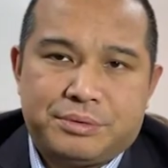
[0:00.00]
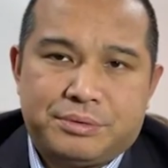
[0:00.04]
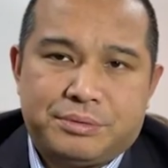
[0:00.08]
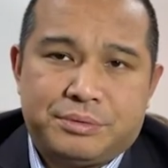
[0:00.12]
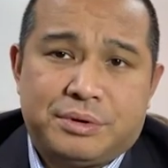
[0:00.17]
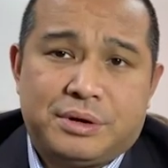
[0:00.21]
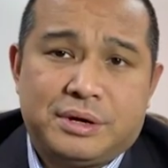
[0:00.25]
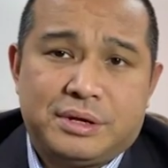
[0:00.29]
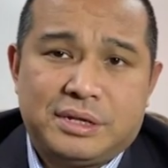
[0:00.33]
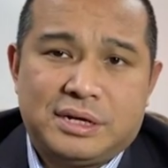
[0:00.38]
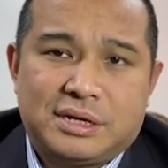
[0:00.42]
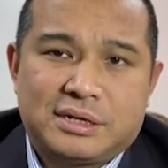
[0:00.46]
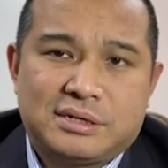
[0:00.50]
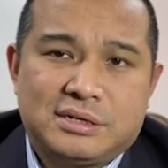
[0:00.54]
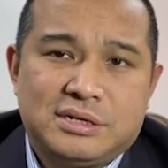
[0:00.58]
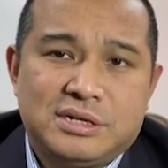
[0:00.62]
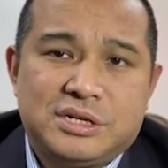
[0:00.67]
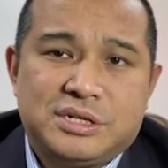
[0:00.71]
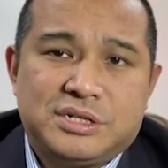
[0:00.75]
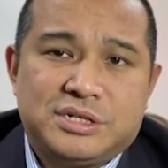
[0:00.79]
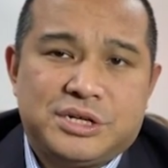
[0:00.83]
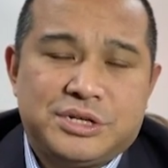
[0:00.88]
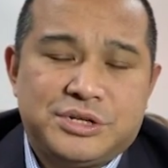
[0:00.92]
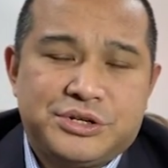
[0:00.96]
我的
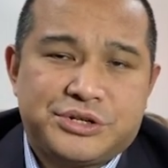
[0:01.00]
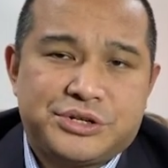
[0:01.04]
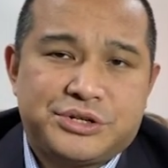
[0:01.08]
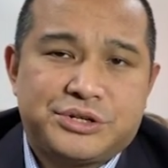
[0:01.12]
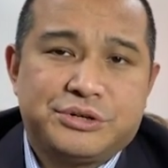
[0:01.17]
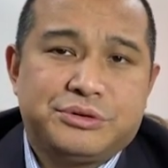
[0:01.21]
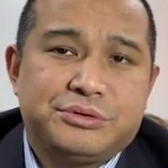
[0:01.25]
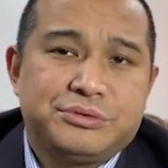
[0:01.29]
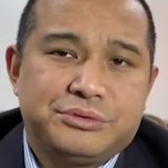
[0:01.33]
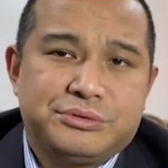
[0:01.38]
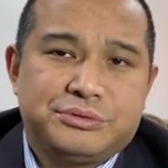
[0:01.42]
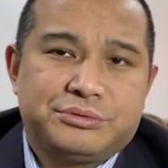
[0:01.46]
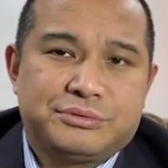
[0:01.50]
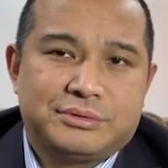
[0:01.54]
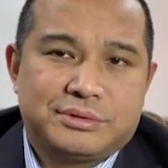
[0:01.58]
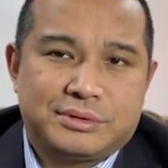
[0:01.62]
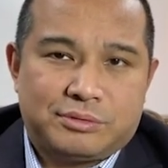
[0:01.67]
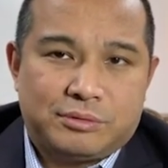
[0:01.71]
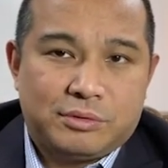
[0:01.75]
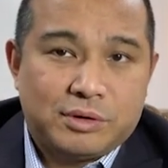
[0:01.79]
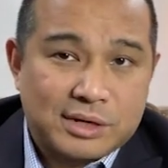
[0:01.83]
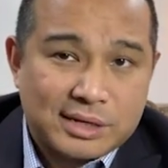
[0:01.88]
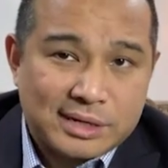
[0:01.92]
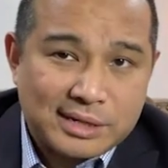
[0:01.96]
个人收入，
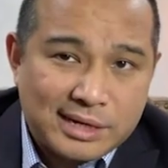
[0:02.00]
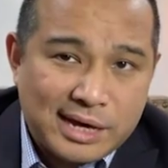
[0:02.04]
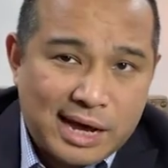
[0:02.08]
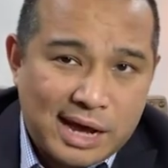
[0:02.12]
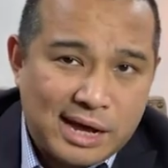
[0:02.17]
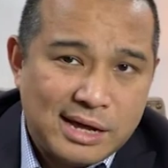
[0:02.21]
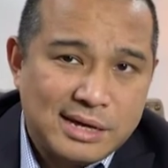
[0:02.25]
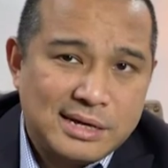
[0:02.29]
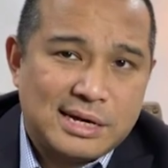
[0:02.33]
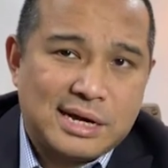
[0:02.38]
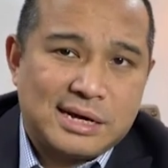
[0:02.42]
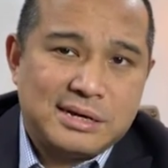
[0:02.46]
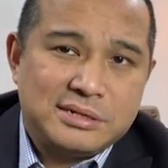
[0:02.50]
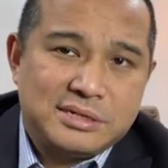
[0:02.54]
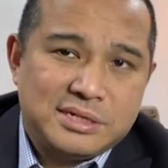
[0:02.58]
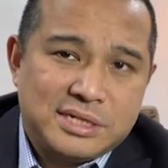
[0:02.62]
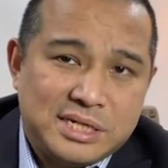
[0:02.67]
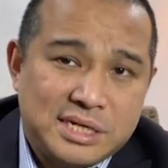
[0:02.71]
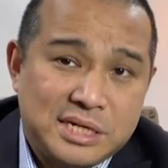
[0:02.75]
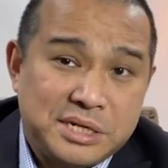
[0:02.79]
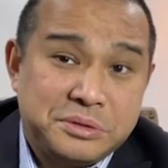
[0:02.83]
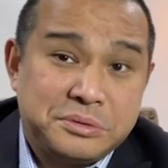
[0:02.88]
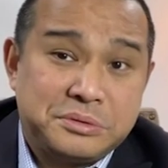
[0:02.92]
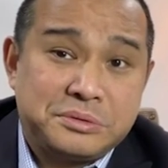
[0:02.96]
我刚刚
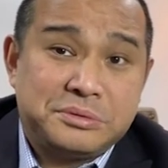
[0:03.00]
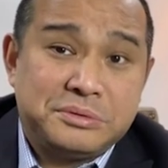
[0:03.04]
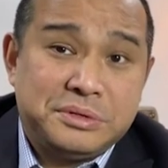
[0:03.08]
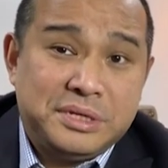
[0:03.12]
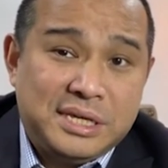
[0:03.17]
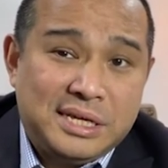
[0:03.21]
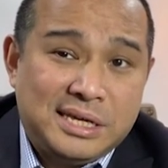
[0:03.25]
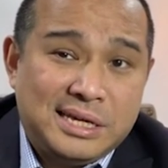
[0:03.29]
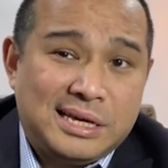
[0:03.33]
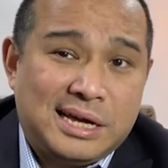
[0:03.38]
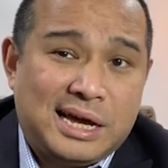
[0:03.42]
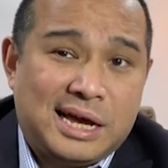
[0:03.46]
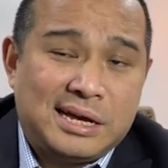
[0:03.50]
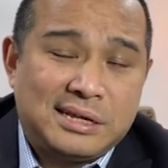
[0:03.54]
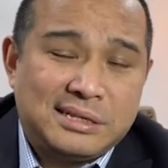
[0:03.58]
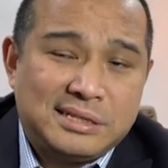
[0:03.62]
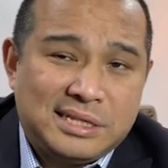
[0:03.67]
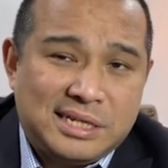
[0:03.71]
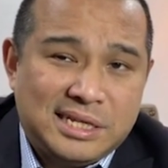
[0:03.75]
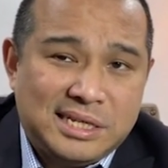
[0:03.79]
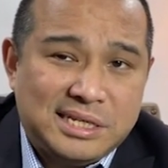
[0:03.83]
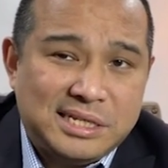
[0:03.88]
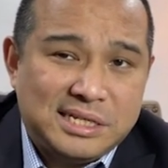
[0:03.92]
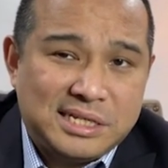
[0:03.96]
进入银
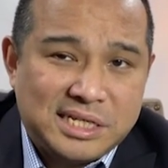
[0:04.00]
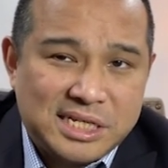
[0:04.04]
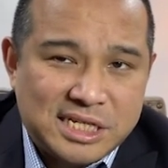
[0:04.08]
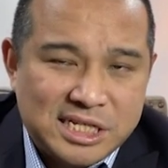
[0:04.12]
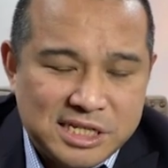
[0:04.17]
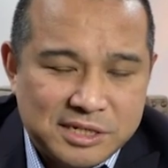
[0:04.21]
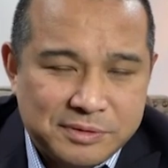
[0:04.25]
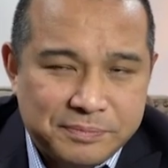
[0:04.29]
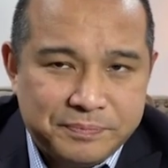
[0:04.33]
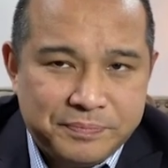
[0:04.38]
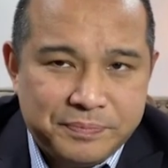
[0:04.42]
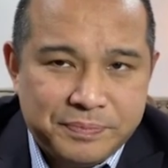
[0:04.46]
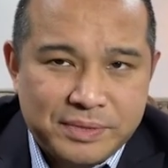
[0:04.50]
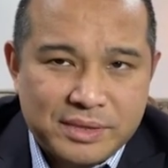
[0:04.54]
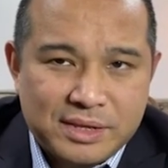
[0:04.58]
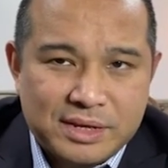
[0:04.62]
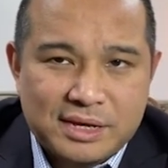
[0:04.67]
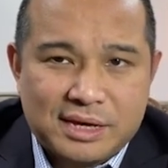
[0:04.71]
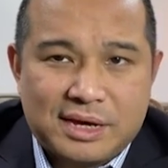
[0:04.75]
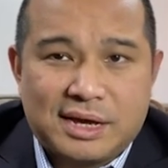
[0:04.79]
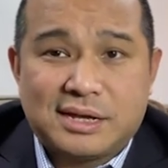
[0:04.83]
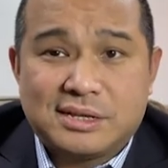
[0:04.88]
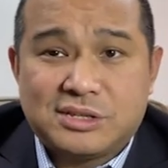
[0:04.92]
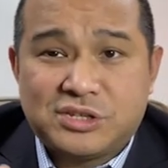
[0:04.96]
行体系
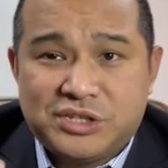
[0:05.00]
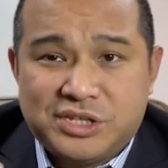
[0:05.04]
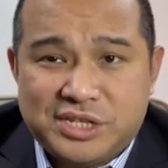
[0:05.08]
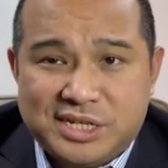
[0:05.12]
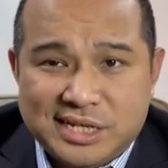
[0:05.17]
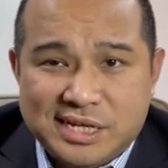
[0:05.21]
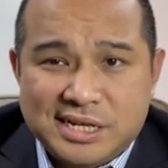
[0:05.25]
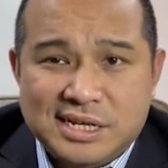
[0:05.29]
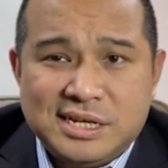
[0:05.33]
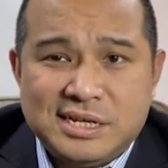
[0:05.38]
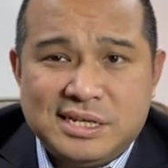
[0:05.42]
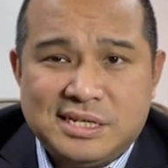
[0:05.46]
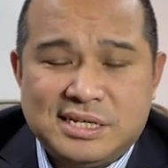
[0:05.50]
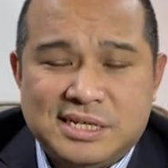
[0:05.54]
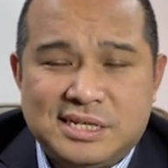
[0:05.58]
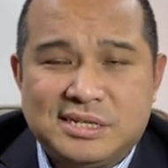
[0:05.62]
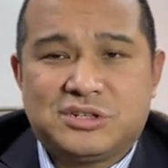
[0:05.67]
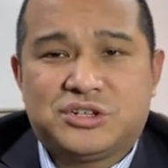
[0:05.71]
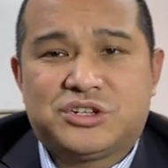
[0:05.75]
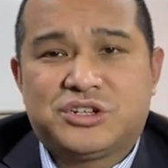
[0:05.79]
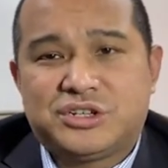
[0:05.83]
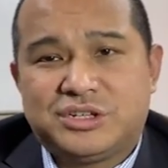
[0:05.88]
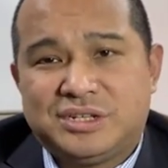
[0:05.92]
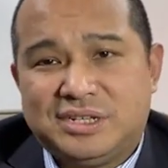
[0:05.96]
啊，仅
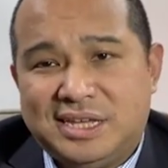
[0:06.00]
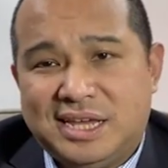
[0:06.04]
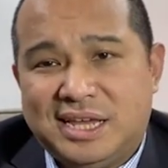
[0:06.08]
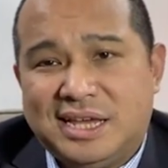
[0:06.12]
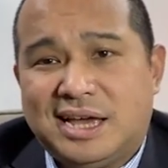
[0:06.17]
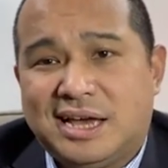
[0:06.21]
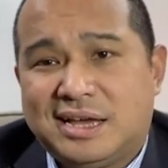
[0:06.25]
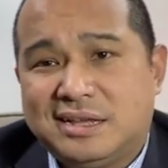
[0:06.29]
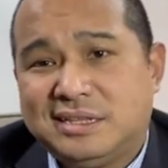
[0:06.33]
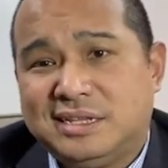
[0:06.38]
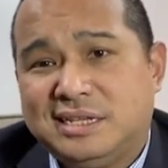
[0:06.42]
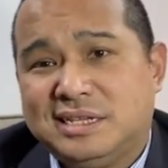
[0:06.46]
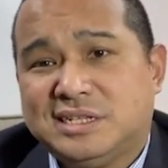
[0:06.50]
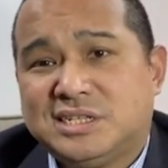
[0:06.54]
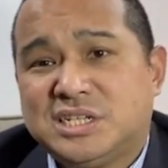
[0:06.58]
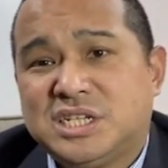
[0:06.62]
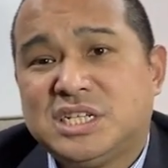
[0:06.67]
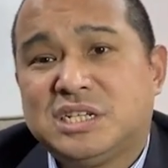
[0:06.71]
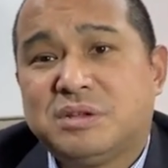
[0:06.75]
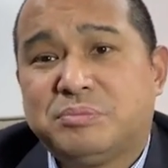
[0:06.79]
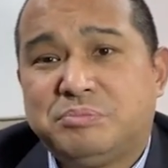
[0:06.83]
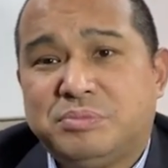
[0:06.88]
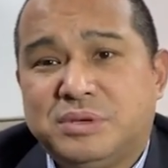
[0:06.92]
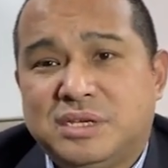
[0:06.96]
仅是银行体
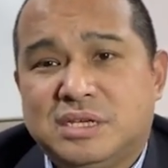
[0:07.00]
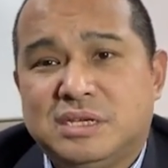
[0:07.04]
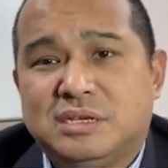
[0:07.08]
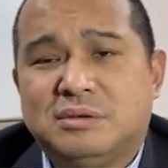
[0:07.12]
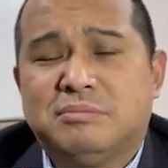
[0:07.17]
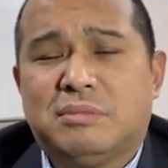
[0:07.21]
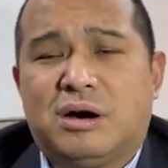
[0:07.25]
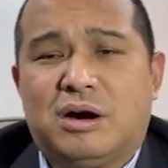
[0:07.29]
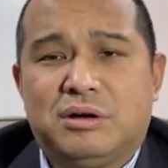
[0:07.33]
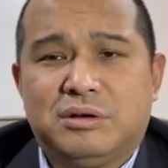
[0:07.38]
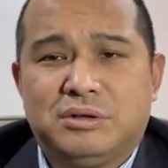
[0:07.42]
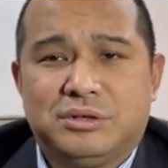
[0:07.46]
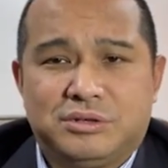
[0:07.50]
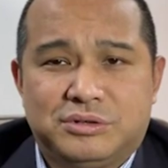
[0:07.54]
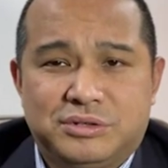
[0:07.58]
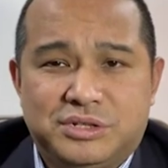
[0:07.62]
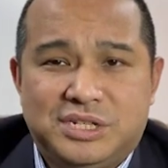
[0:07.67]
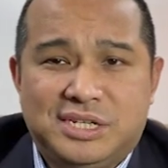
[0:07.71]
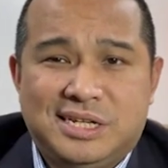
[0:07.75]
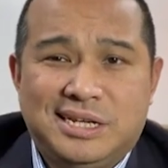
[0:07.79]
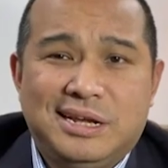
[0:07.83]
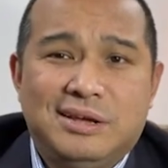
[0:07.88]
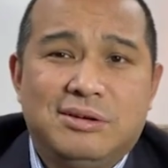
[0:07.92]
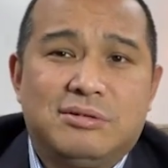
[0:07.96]
系的皮毛，就
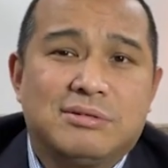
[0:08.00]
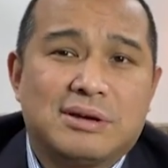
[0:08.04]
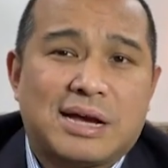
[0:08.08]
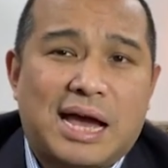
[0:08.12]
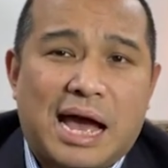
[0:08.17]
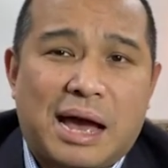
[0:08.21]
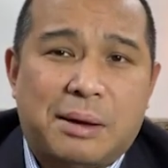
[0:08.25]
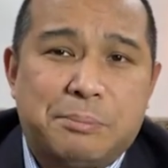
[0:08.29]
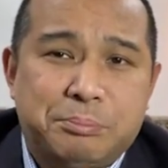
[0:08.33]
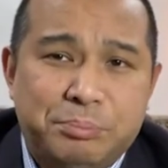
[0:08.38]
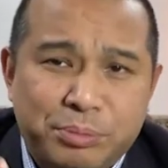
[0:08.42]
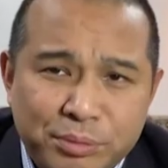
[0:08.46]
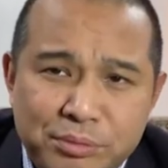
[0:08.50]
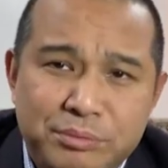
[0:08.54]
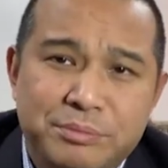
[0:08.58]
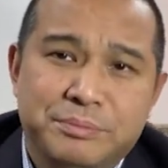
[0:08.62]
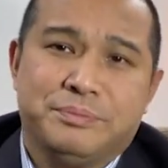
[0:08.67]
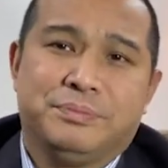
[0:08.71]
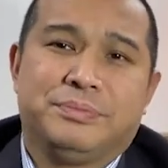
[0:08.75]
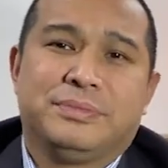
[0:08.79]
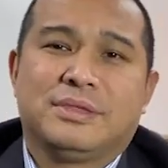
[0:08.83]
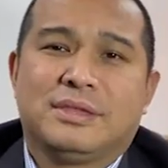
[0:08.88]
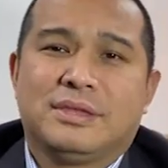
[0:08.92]
信用卡不